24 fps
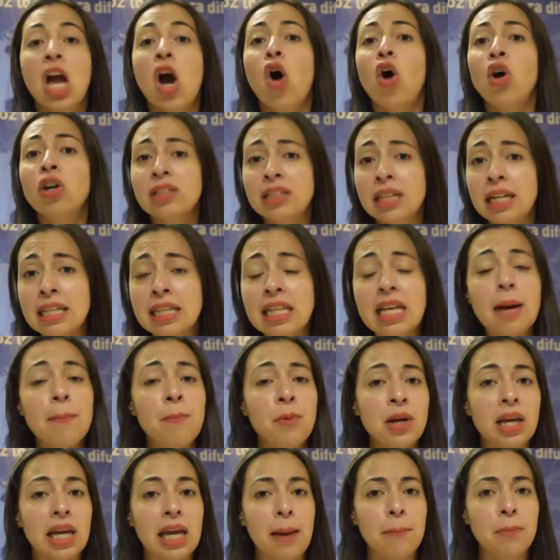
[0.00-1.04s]
Otra idea,
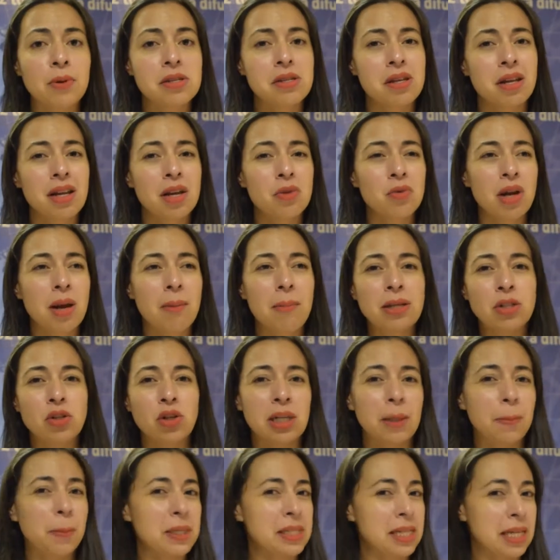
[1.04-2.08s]
por ejemplo, es tener una
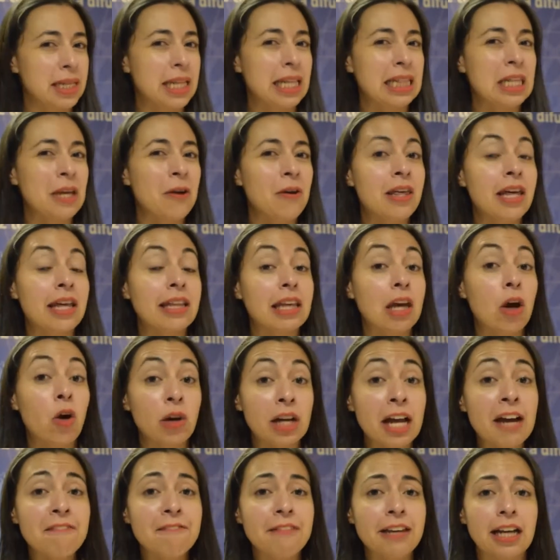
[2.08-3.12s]
mayor representatividad
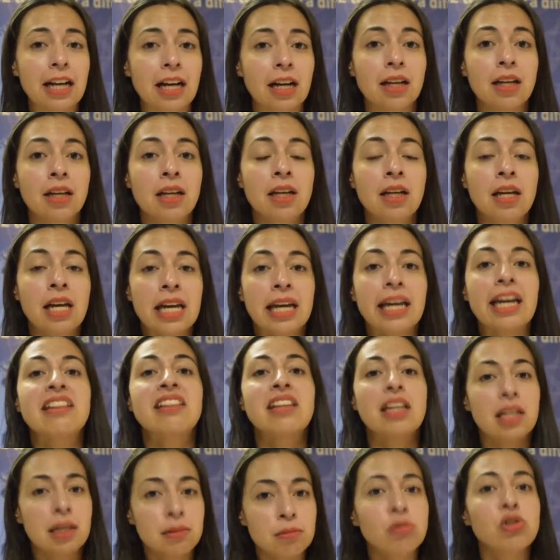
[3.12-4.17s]
geográfica, que
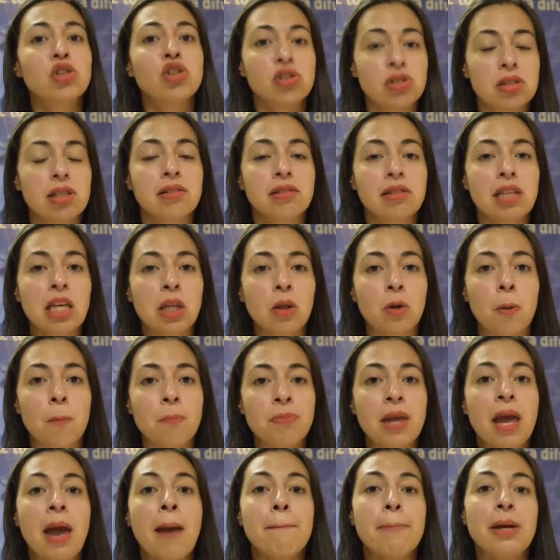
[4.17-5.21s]
tiene mucho sentido,
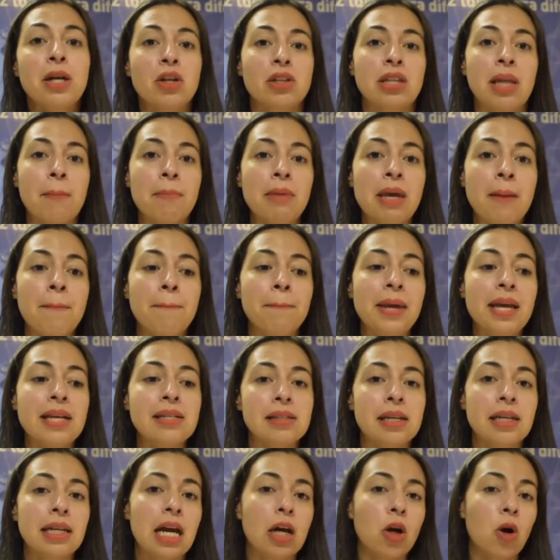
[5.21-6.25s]
pero también
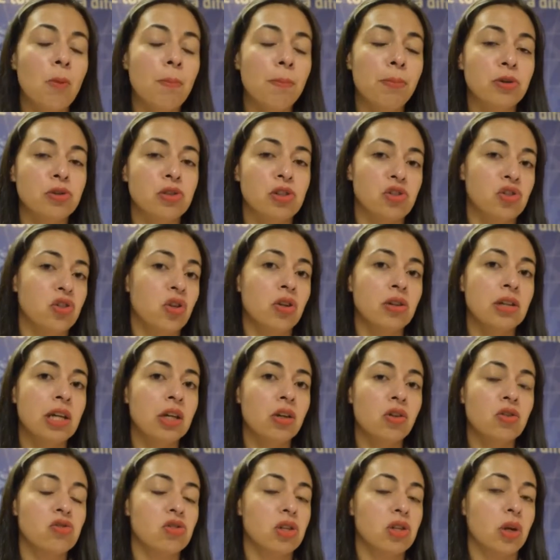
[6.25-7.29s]
piensa en la composición
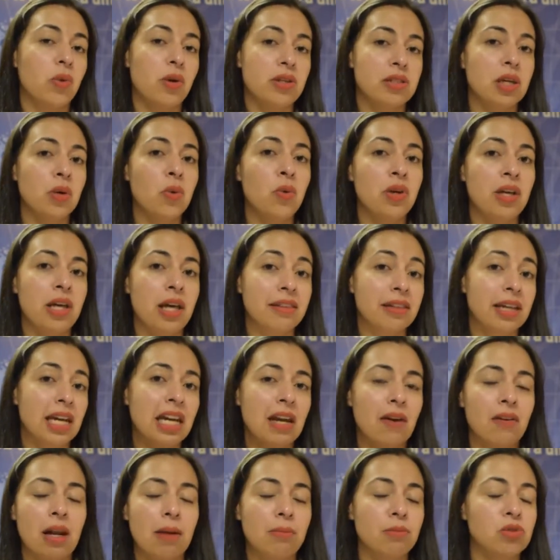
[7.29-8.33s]
del Consejo de Seguridad que lo
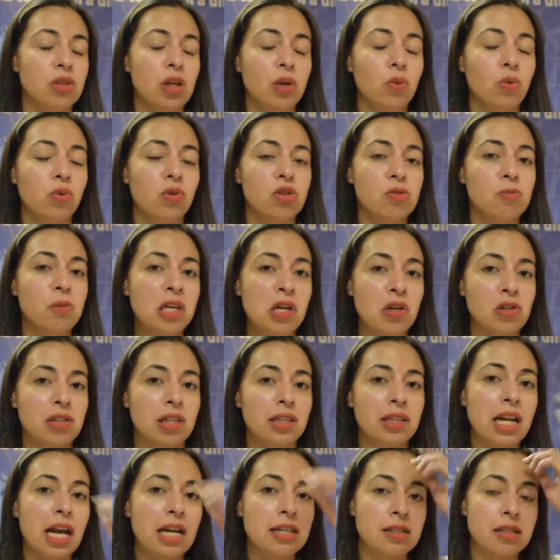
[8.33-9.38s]
hablamos algunos videos
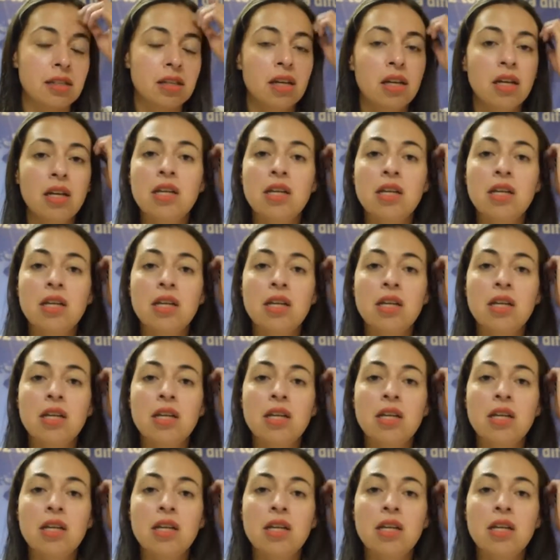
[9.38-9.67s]
atrás.